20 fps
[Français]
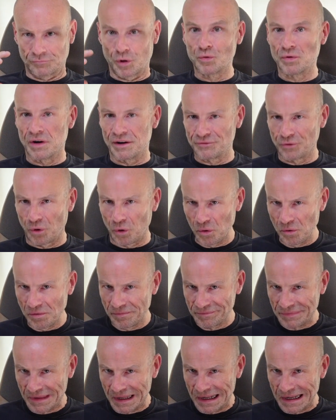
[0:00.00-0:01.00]
ou un fourgon,
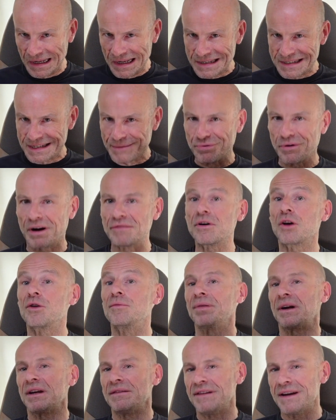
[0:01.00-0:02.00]
c'est pour avoir le
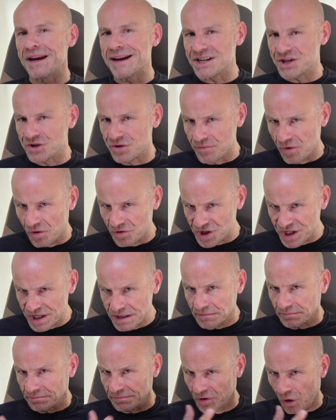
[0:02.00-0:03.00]
privilège de manger,
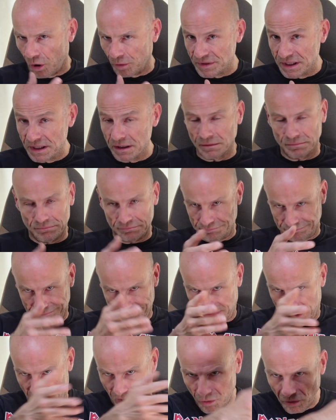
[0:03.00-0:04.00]
dormir
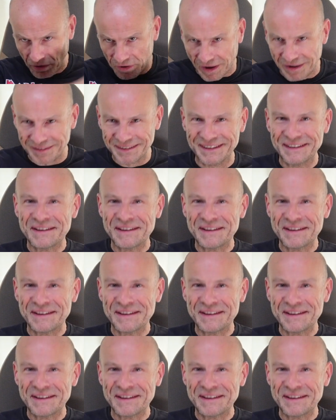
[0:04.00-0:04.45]
et autres